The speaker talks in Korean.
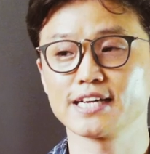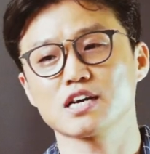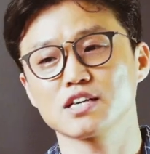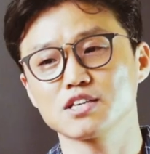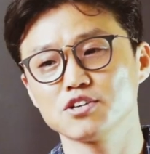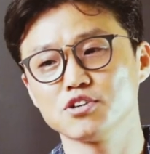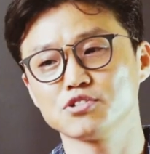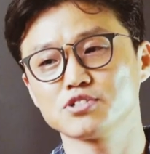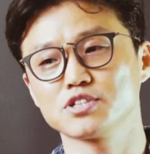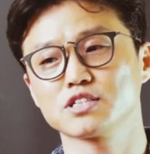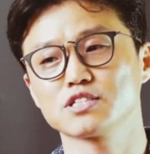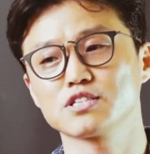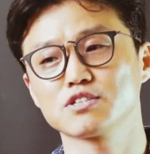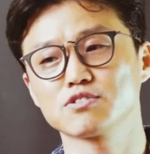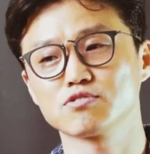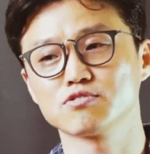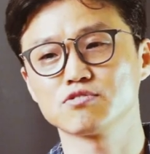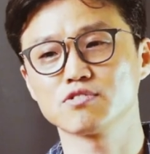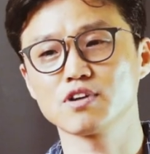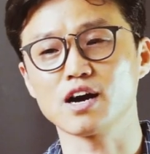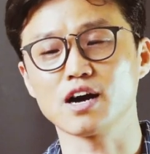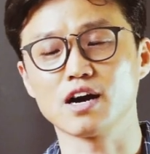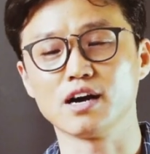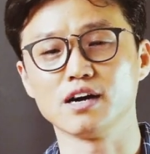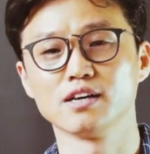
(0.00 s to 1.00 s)
자기
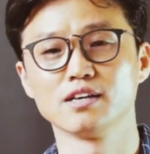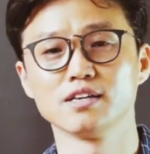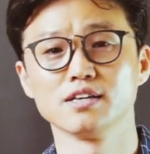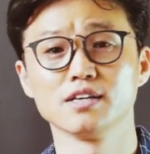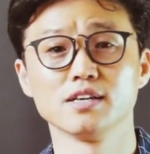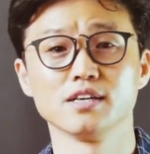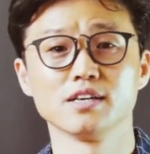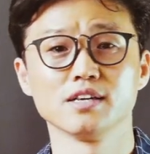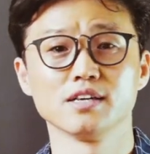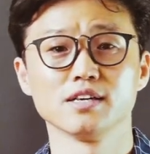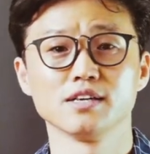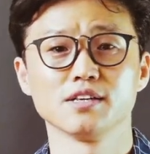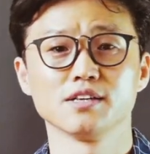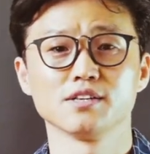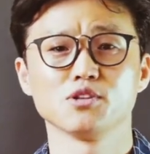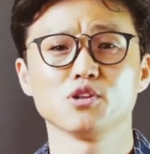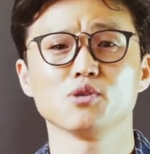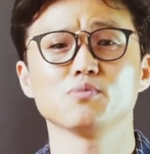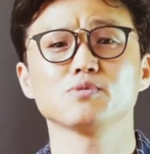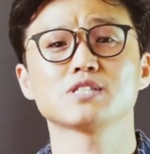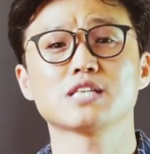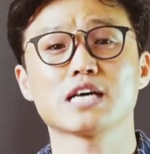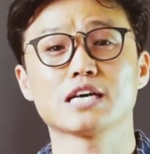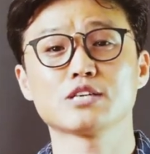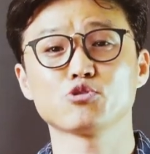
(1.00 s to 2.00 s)
여자친구가
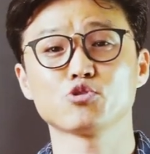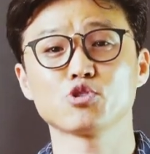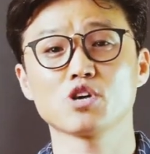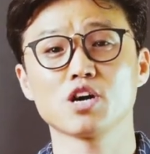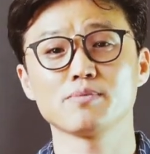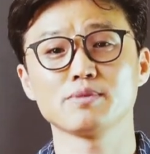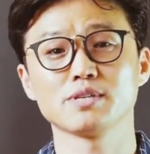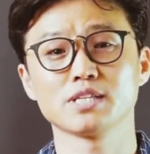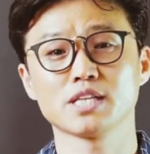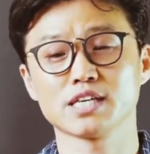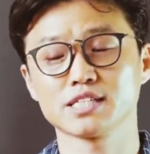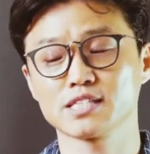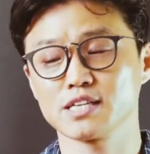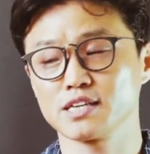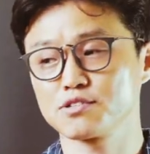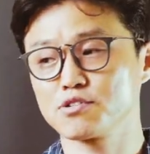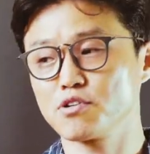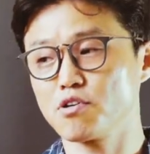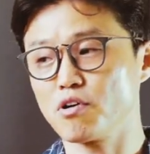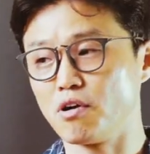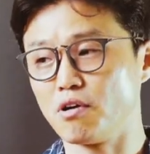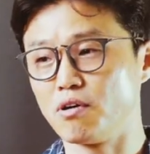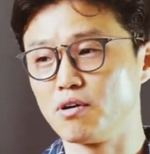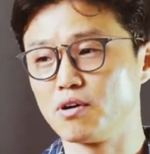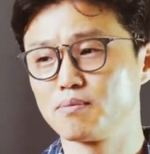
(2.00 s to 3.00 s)
너무 자존감이
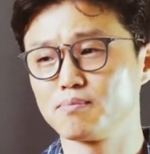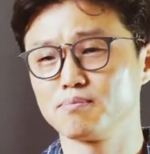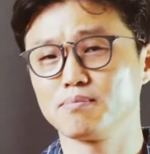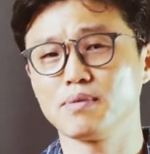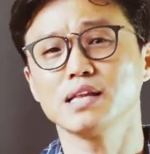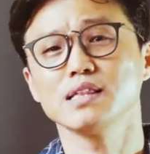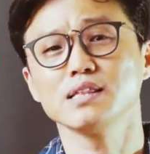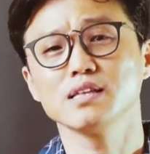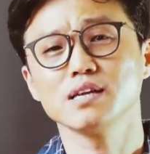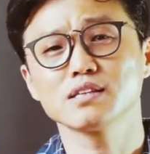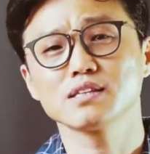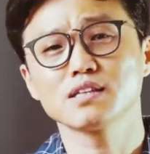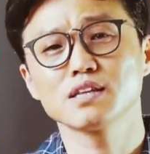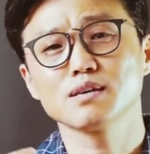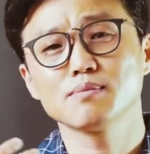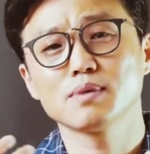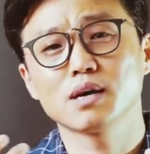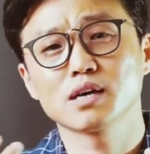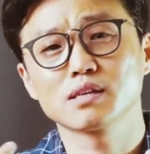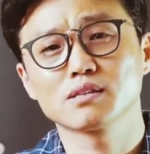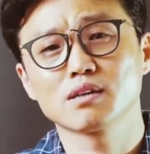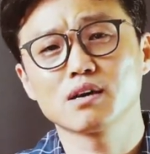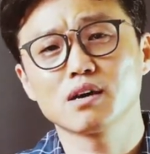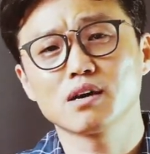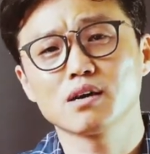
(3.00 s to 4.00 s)
낮아서 만날
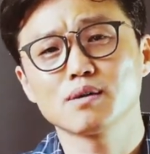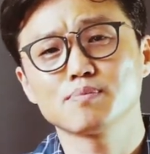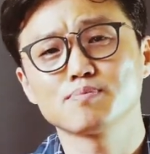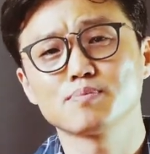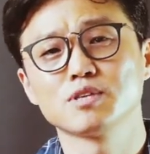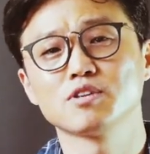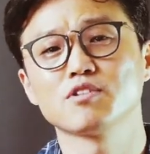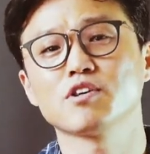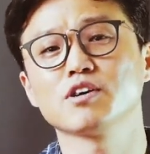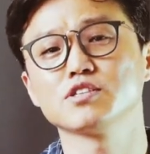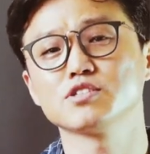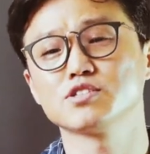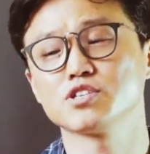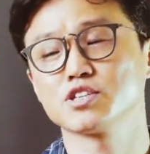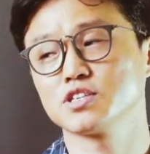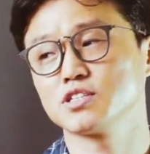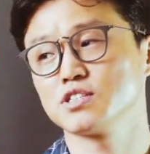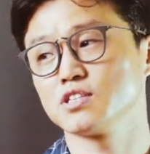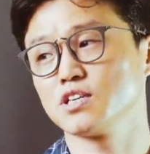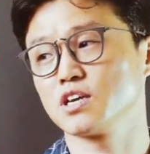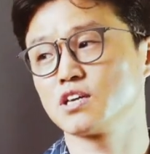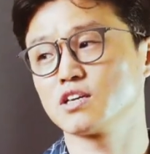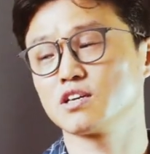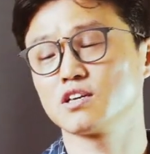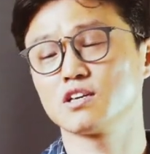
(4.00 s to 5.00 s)
때마다
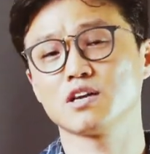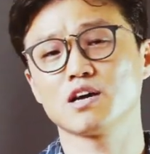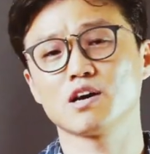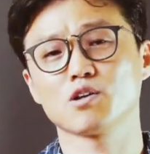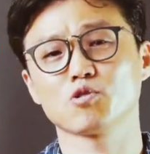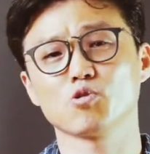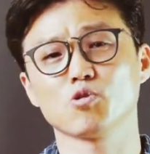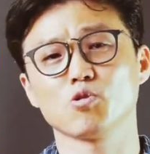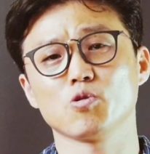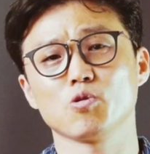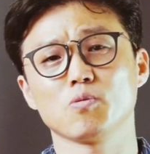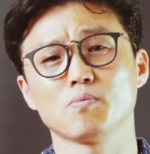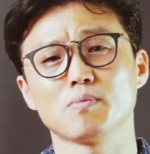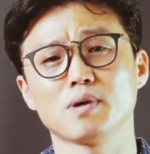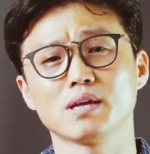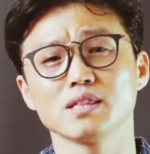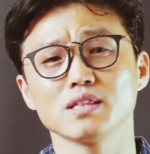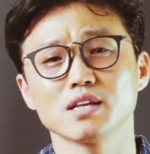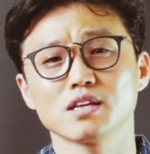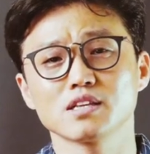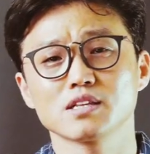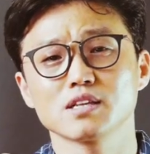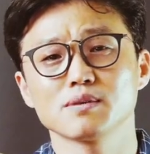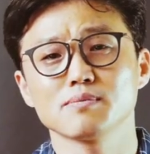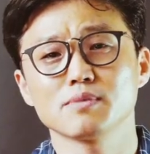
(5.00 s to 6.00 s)
비관적인 얘기를 하고
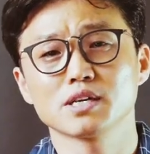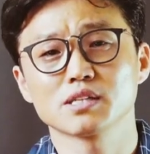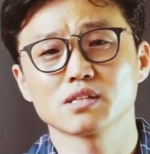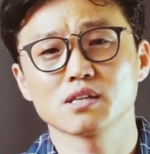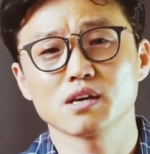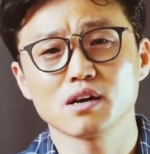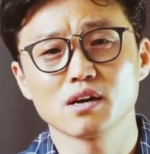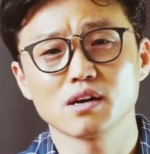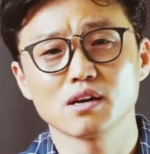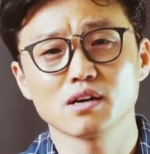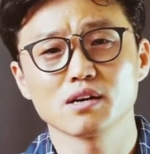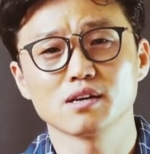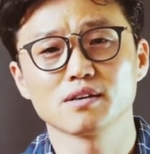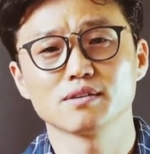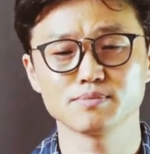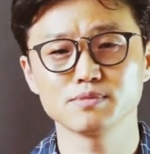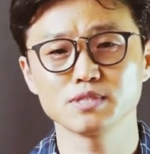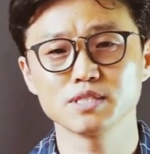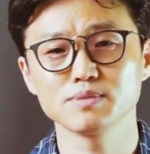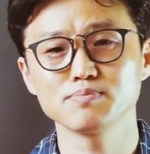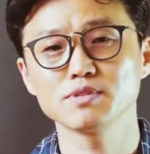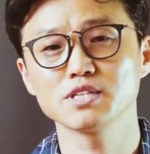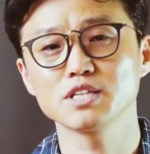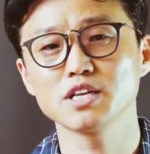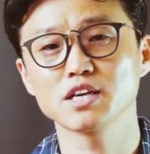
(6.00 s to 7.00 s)
만날 때마다
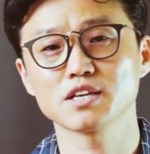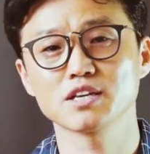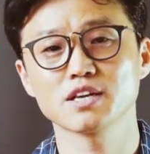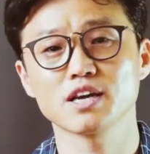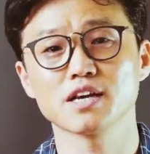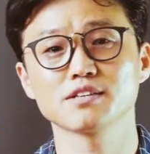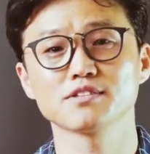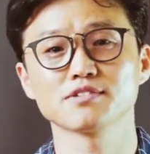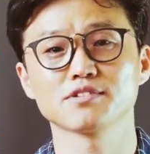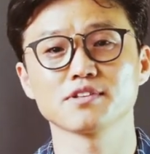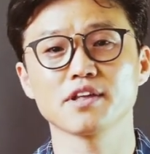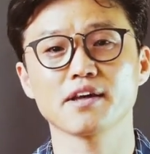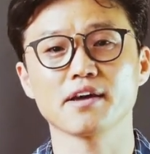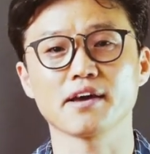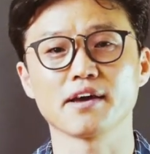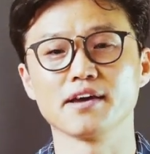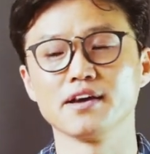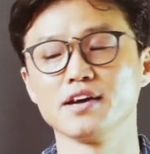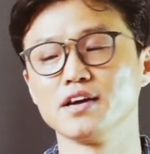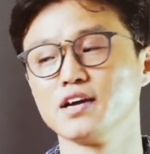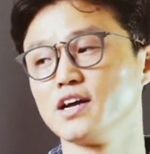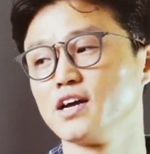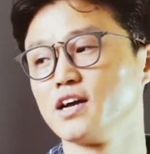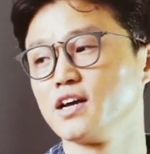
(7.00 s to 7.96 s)
힘든 얘기를 하는데